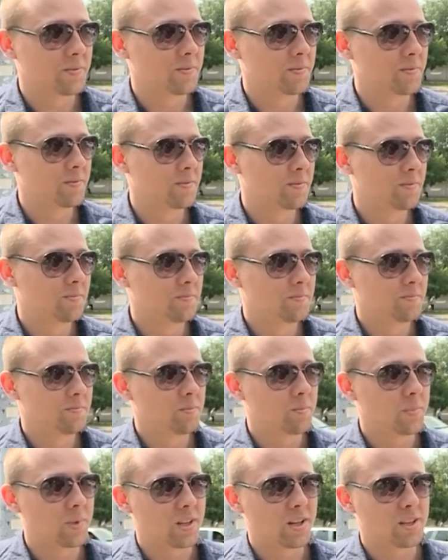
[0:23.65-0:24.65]
Ну, то есть лучше
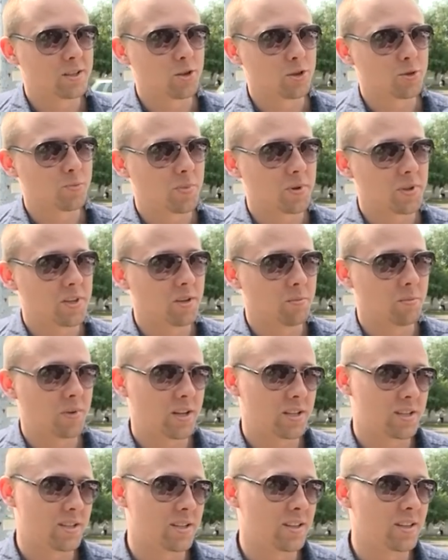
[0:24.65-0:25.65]
молодежь
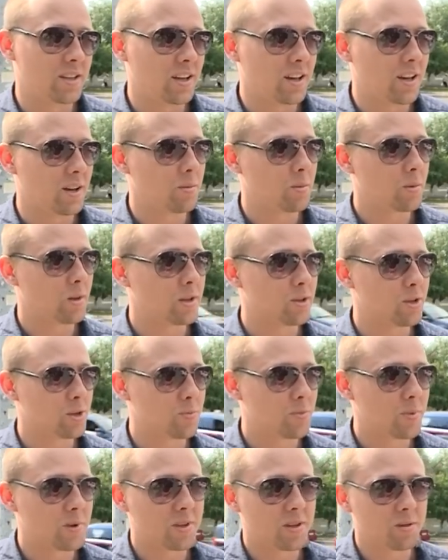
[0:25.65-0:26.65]
поднимать, да,
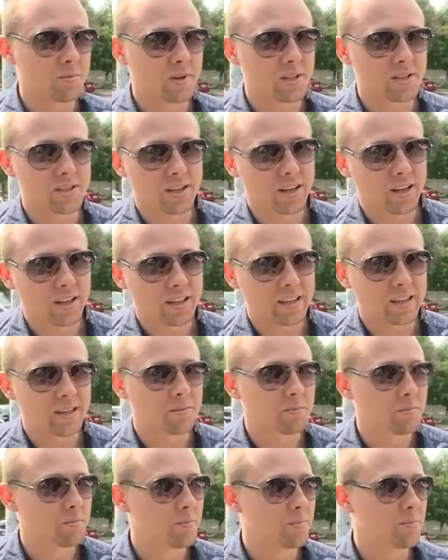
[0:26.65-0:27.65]
молодежь поднимать, а
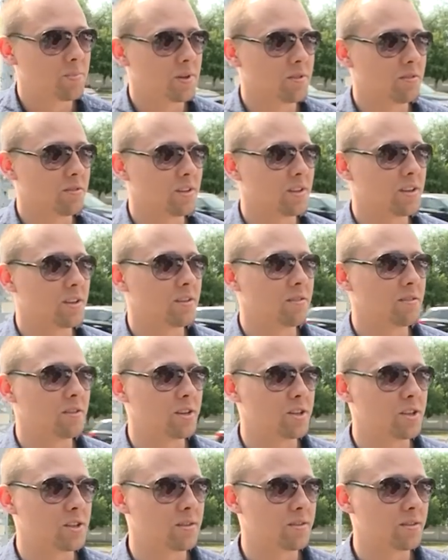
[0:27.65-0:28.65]
не пивные
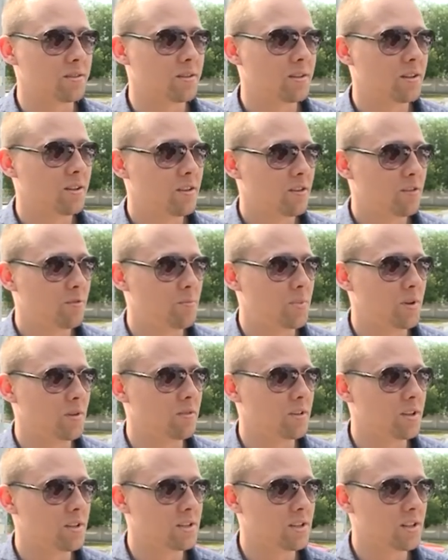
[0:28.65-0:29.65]
вещи
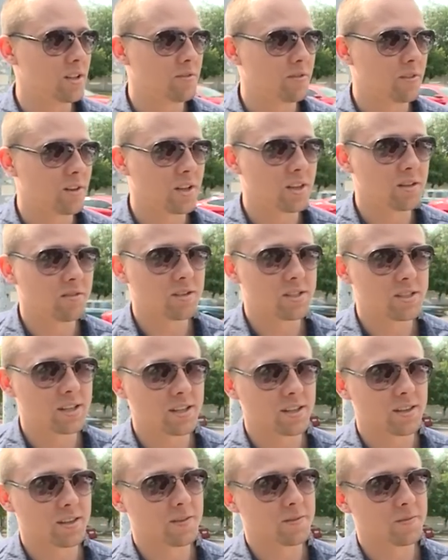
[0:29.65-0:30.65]
пивные дела вкладывать
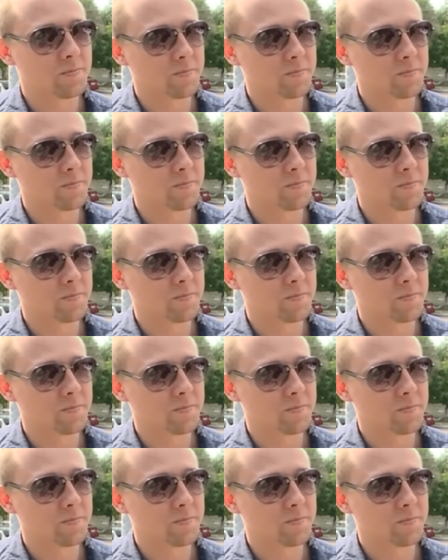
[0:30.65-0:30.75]
деньги.